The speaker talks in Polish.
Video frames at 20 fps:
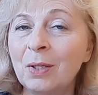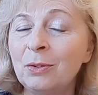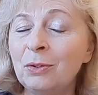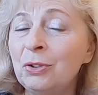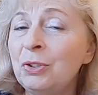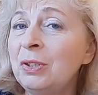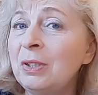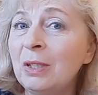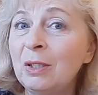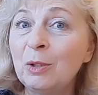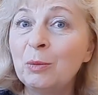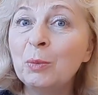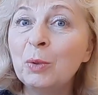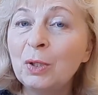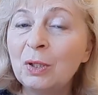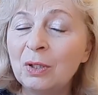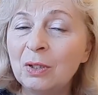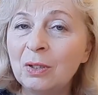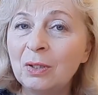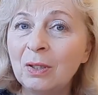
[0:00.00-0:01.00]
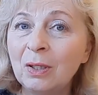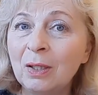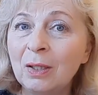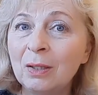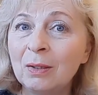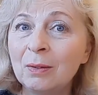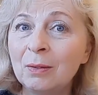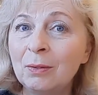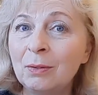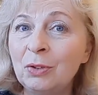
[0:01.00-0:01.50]
Co się za tym
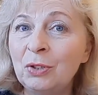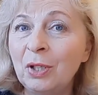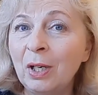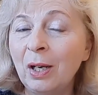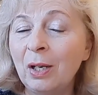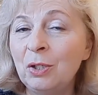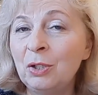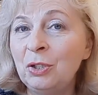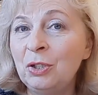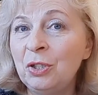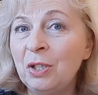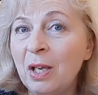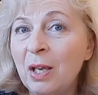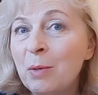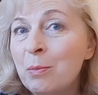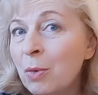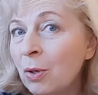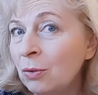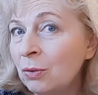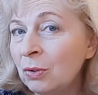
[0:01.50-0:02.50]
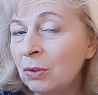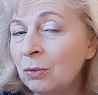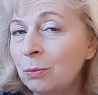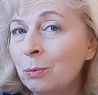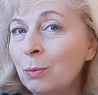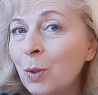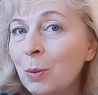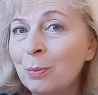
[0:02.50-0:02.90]
kryje? Czy jakaś jej moc,